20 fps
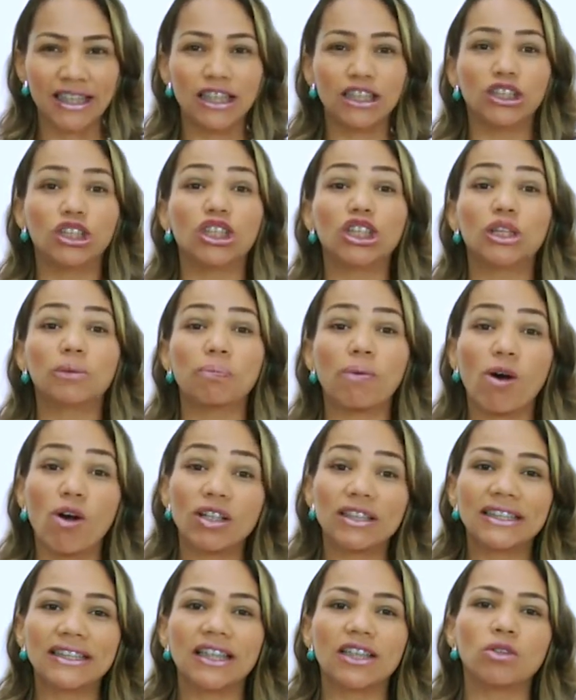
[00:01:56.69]

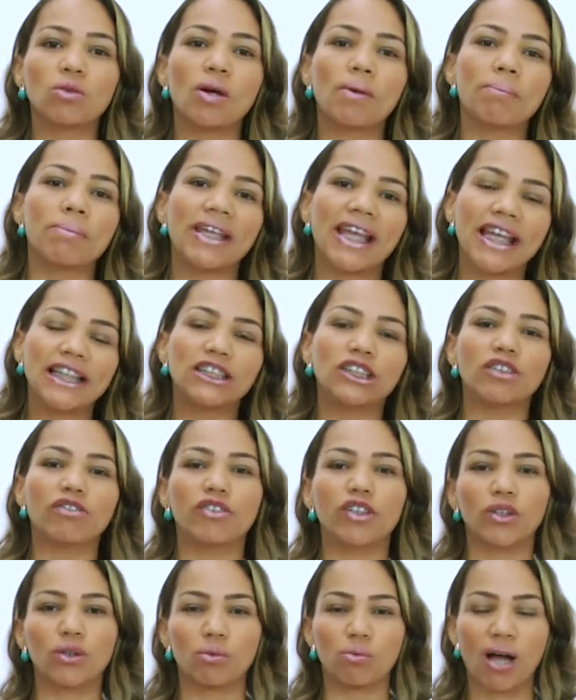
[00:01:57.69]
disposta no ambiente
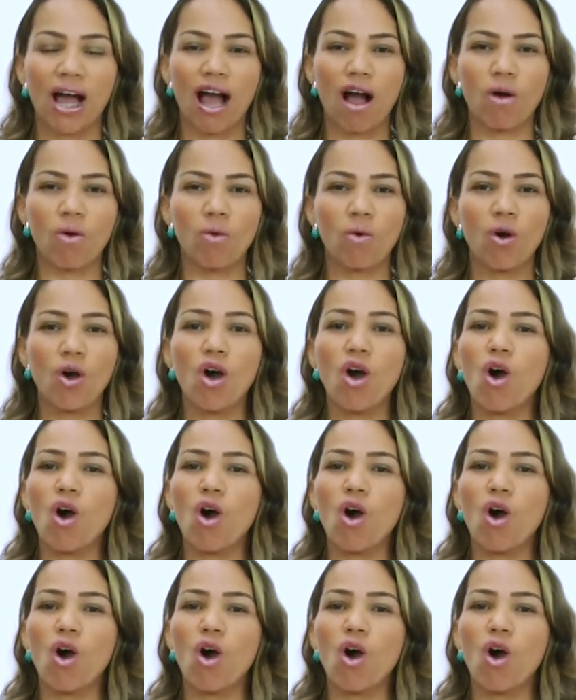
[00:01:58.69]
virtual,